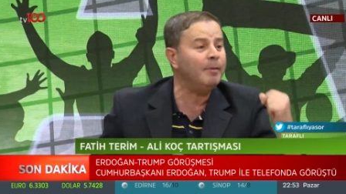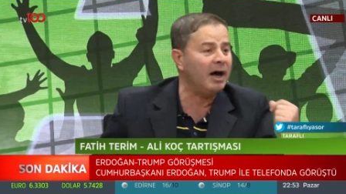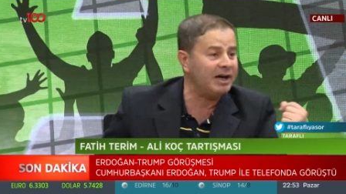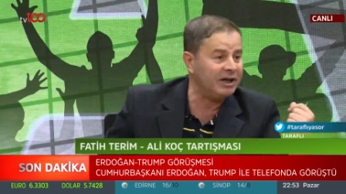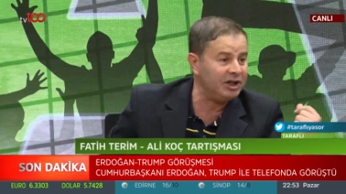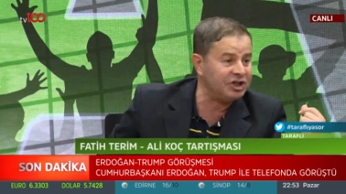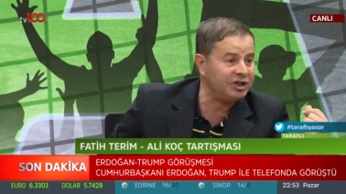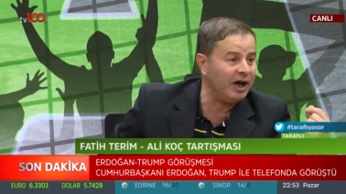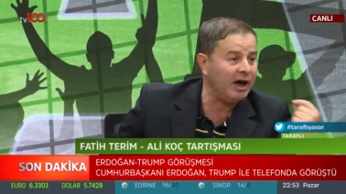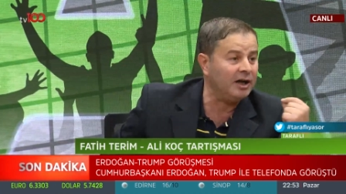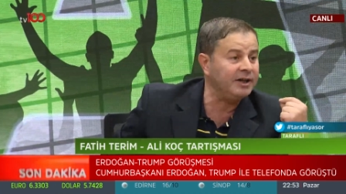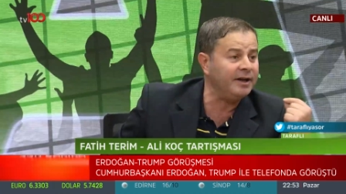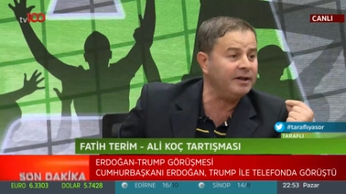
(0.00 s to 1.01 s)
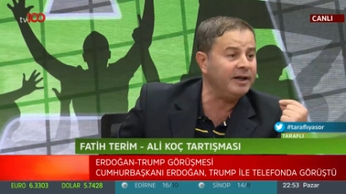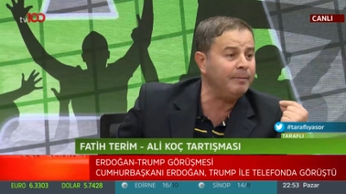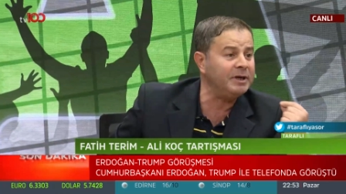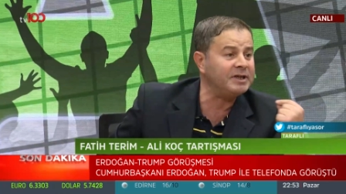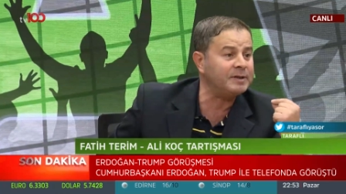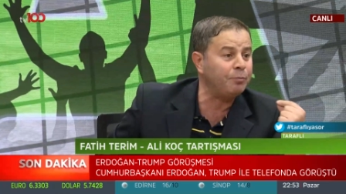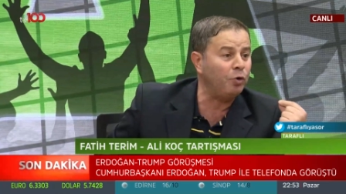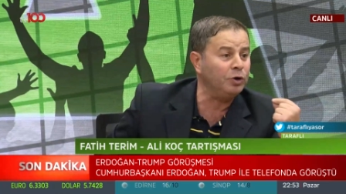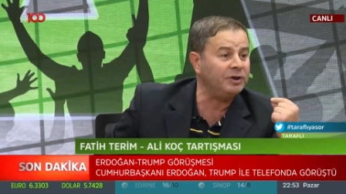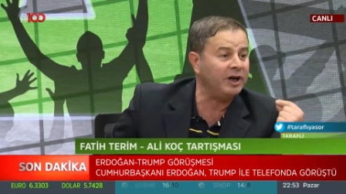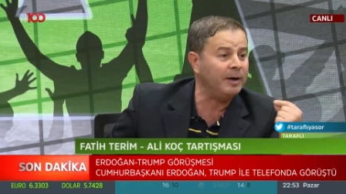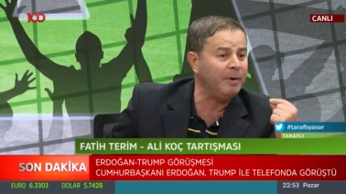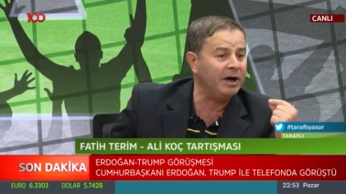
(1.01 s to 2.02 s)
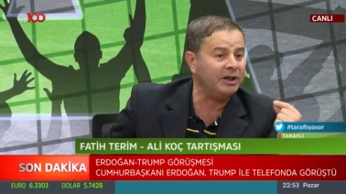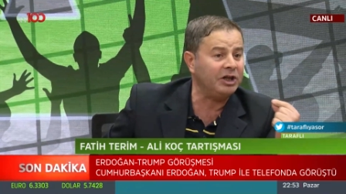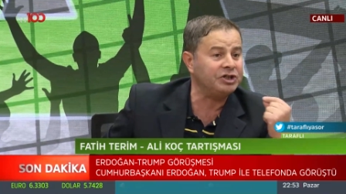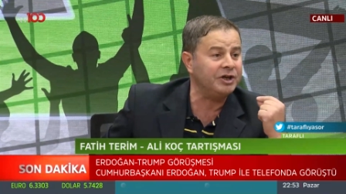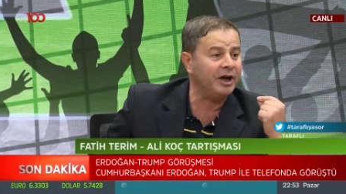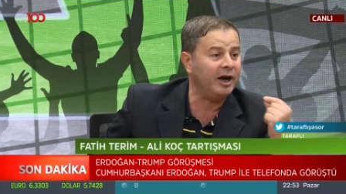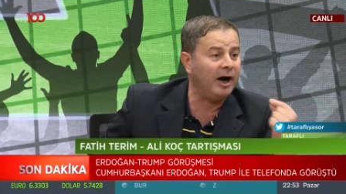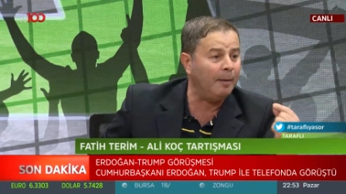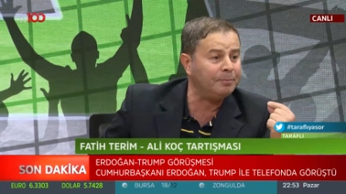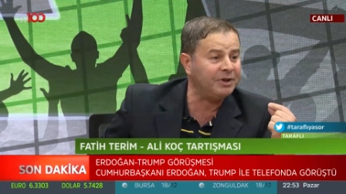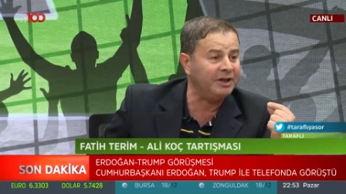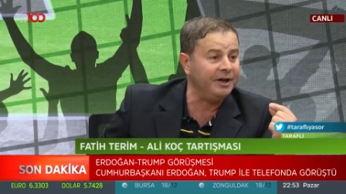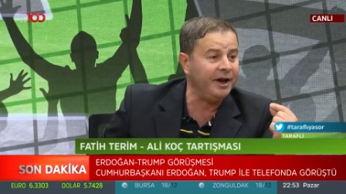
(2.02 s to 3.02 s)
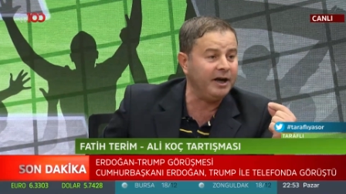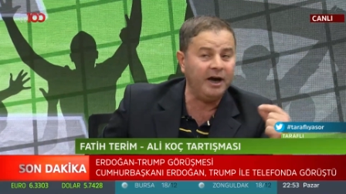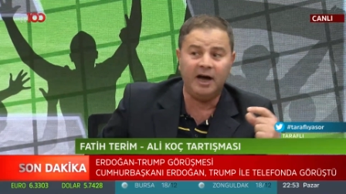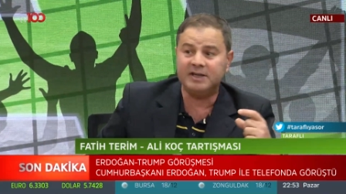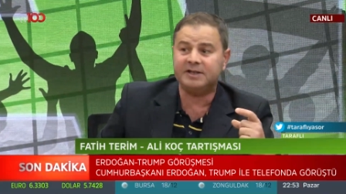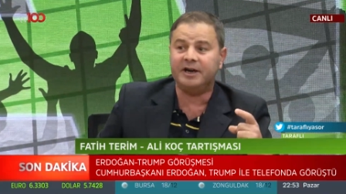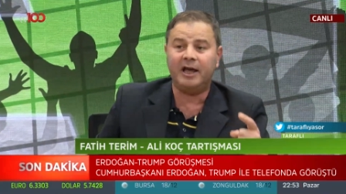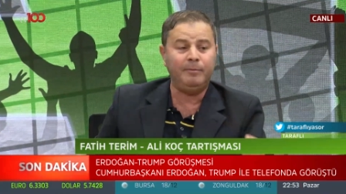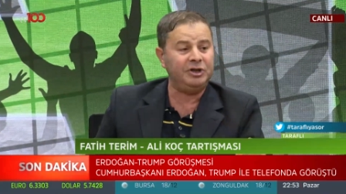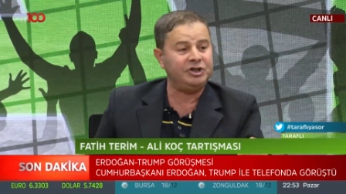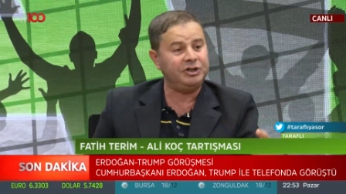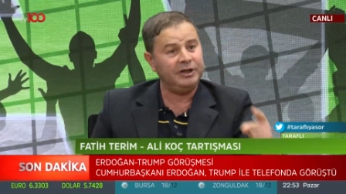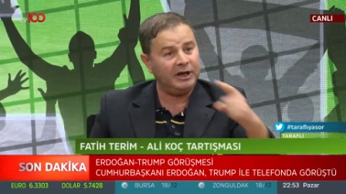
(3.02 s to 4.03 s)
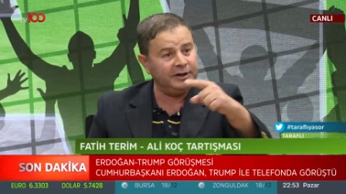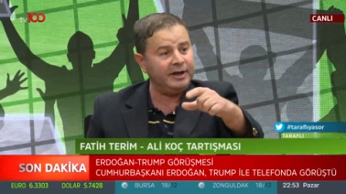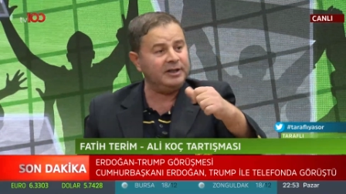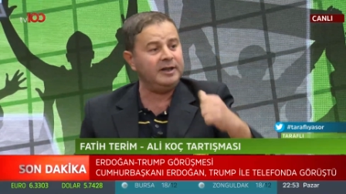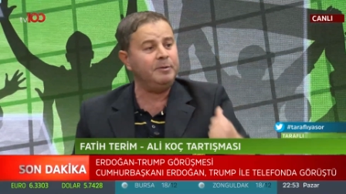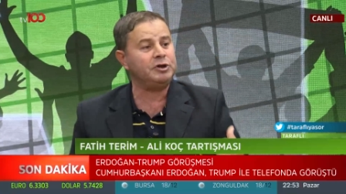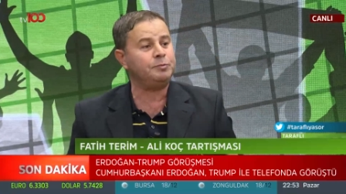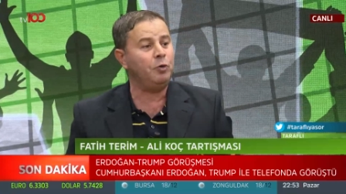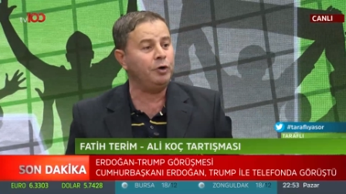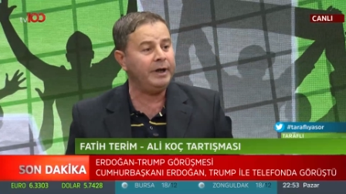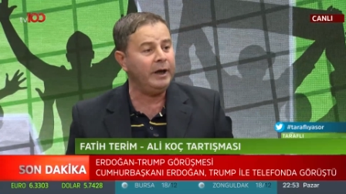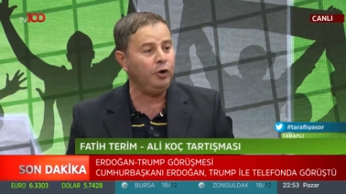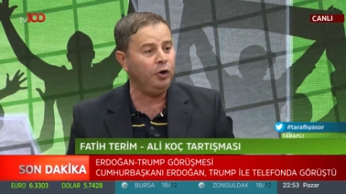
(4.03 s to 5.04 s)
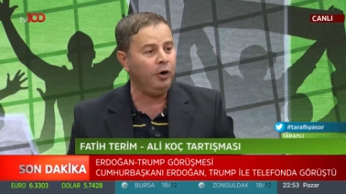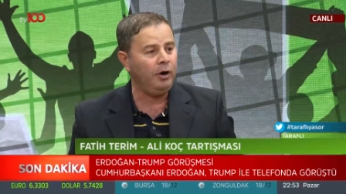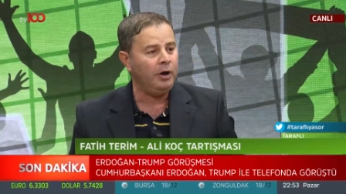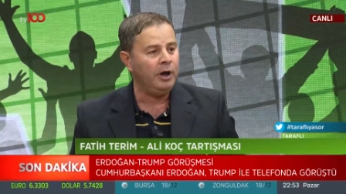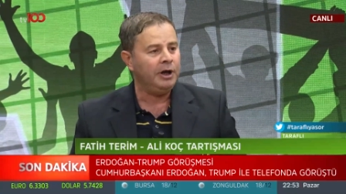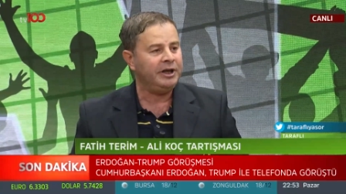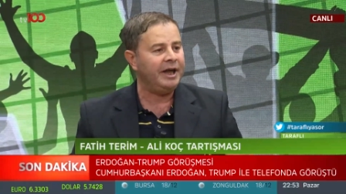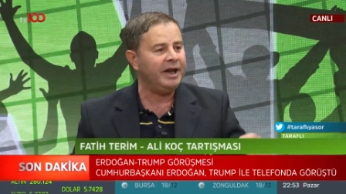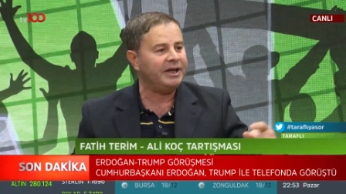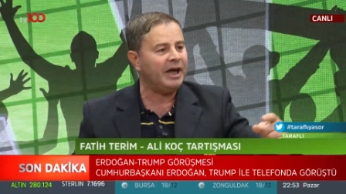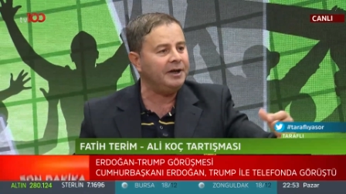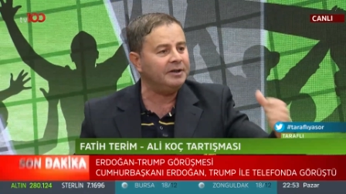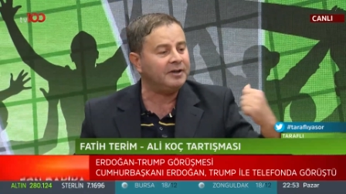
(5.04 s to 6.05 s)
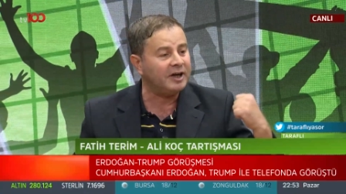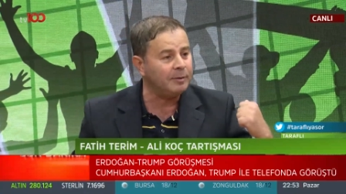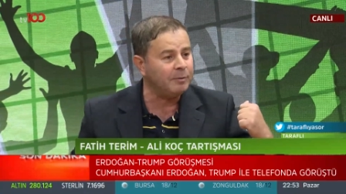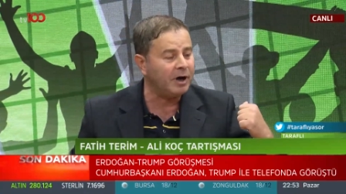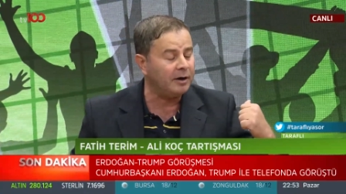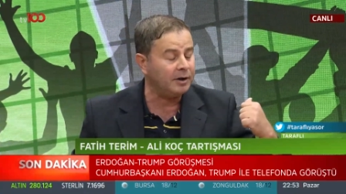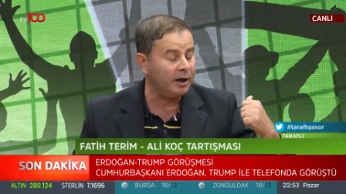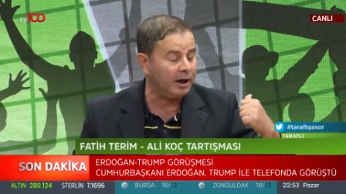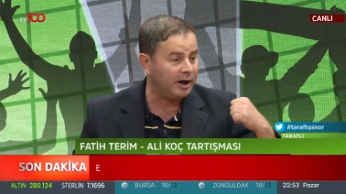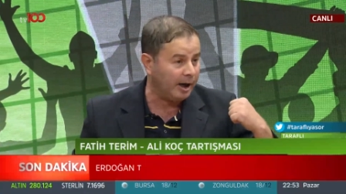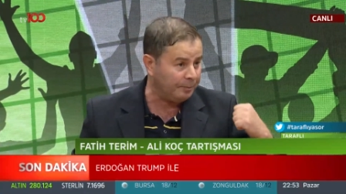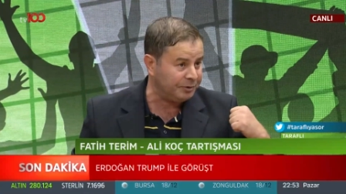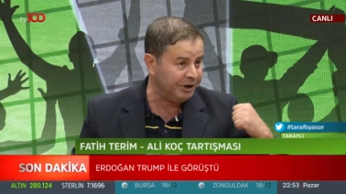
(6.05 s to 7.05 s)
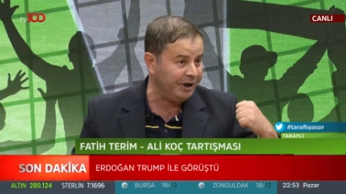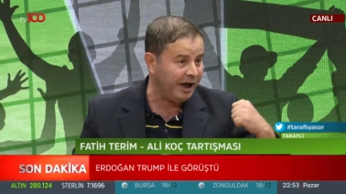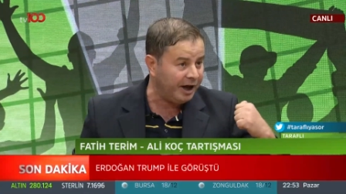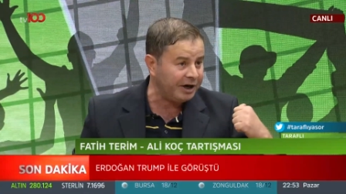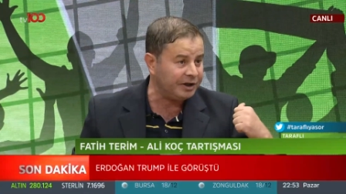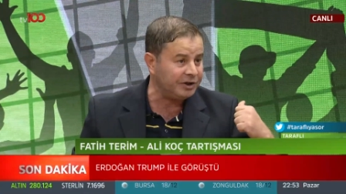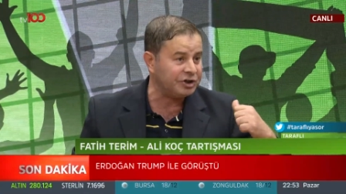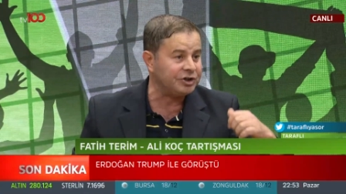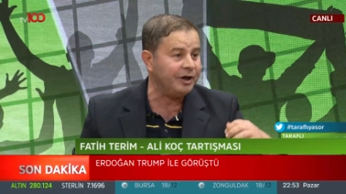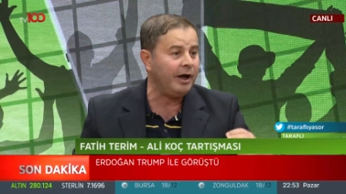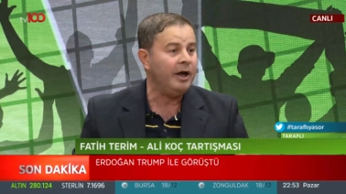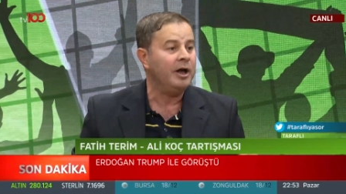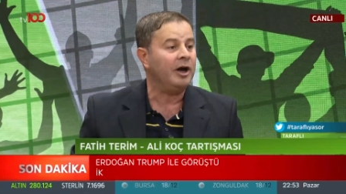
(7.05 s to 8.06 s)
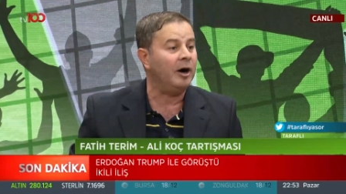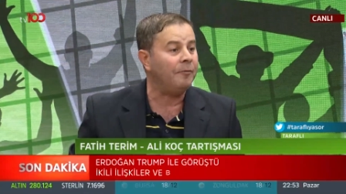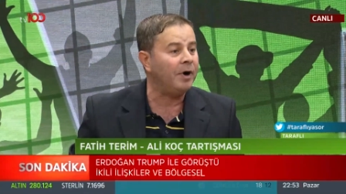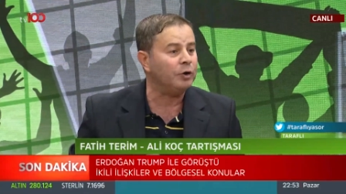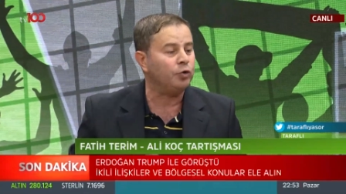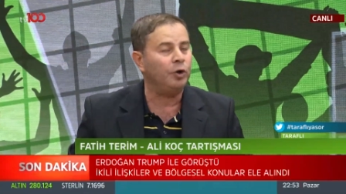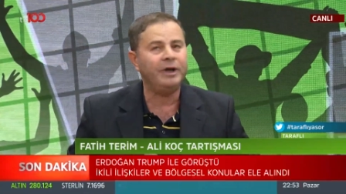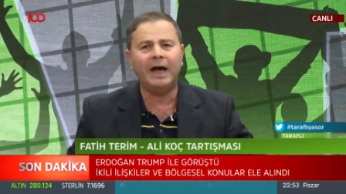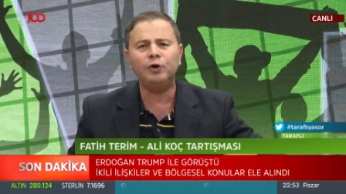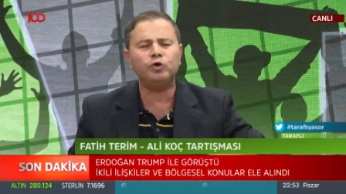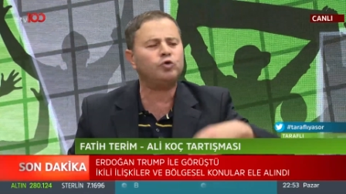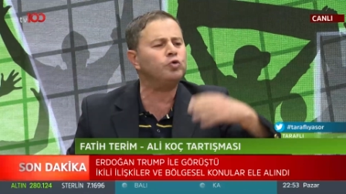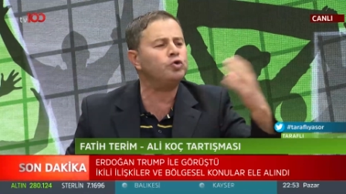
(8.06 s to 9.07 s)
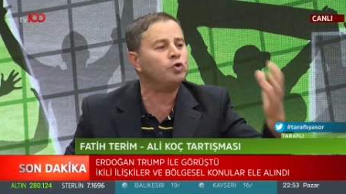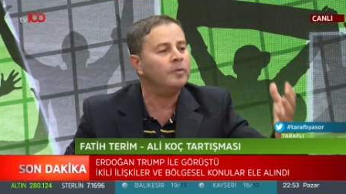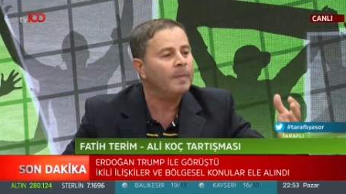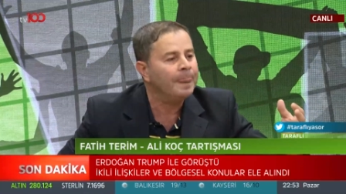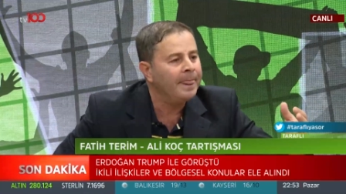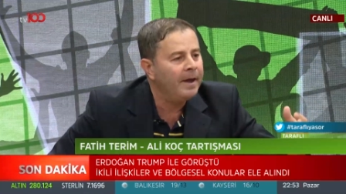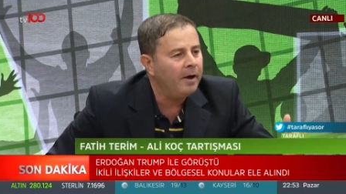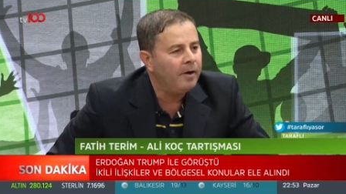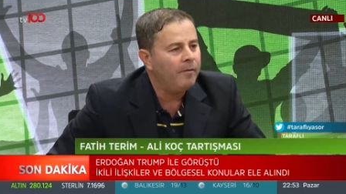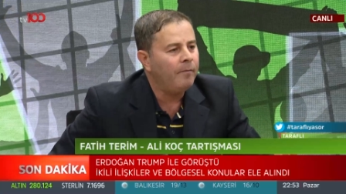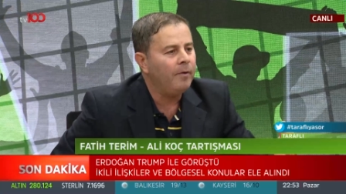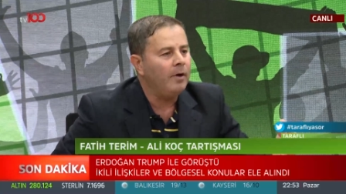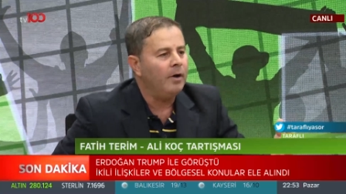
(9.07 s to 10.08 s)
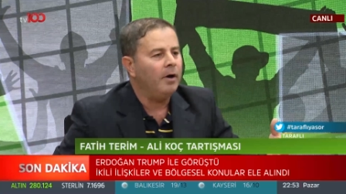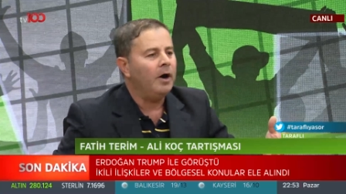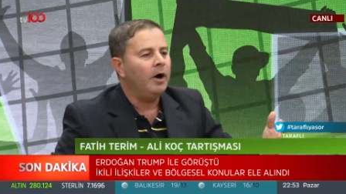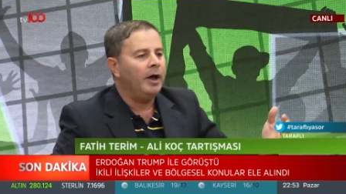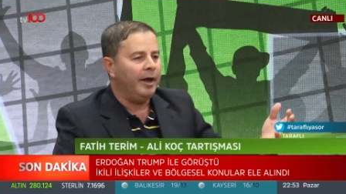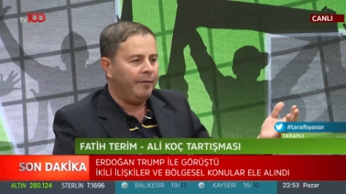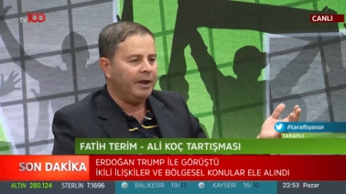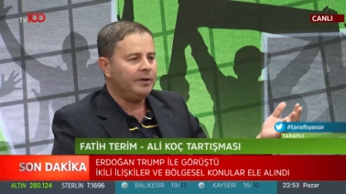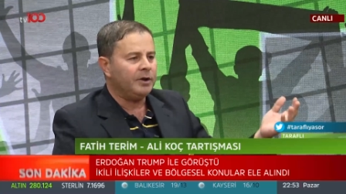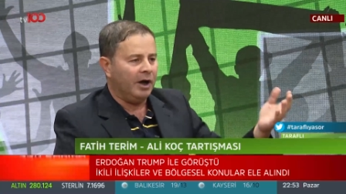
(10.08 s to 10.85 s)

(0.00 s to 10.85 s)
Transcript: arkadaşına Adana Demirsporlu takım arkadaşına kaptanına Galatasaray maçında Adana Demirspor evet. geliyor. Gene kendi takım kaptanına arkadaşına kafa atıyor. Yani Yanlış şunu... biliyorsun. Yanlış biliyorsun. Evet